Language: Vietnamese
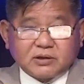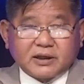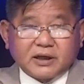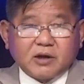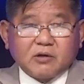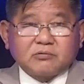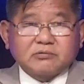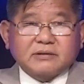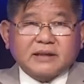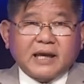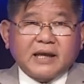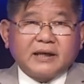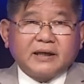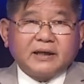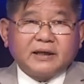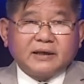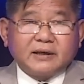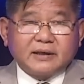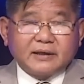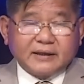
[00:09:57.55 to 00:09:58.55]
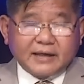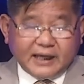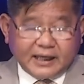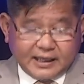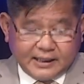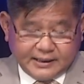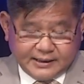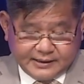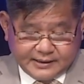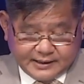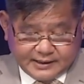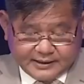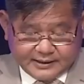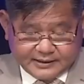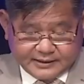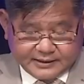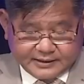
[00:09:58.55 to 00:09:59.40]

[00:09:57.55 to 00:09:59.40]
tức nếu ông tái đắc cử đó,